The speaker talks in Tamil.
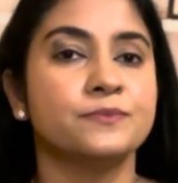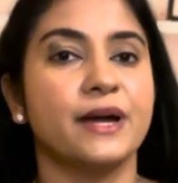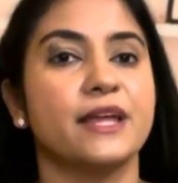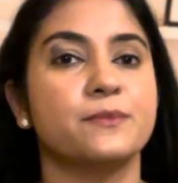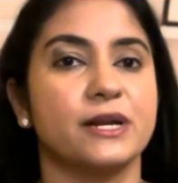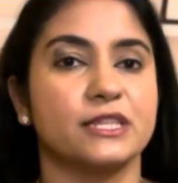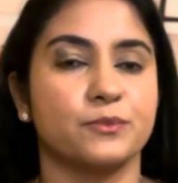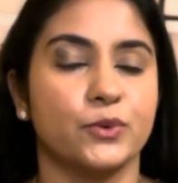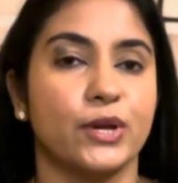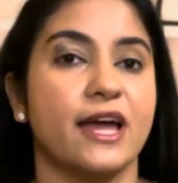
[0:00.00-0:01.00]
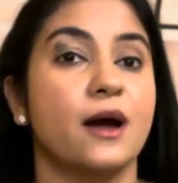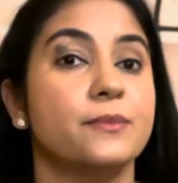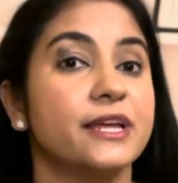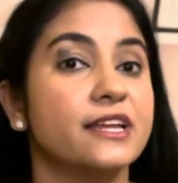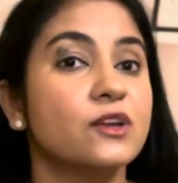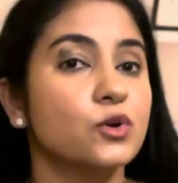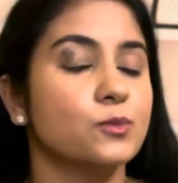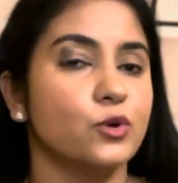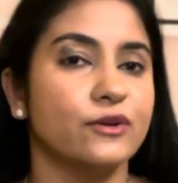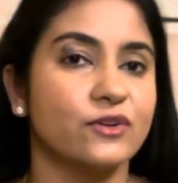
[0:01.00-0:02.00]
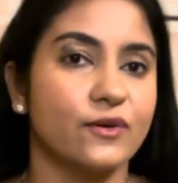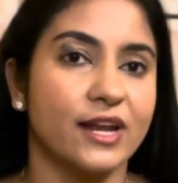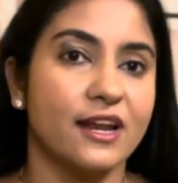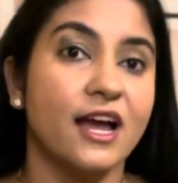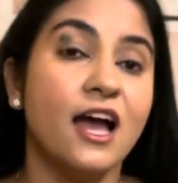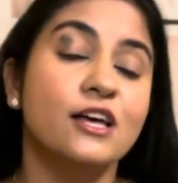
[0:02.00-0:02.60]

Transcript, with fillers: பயன்படுத்த போகிறேன் அப்படிங்கிற ஒரு முடிவுக்கு வராரு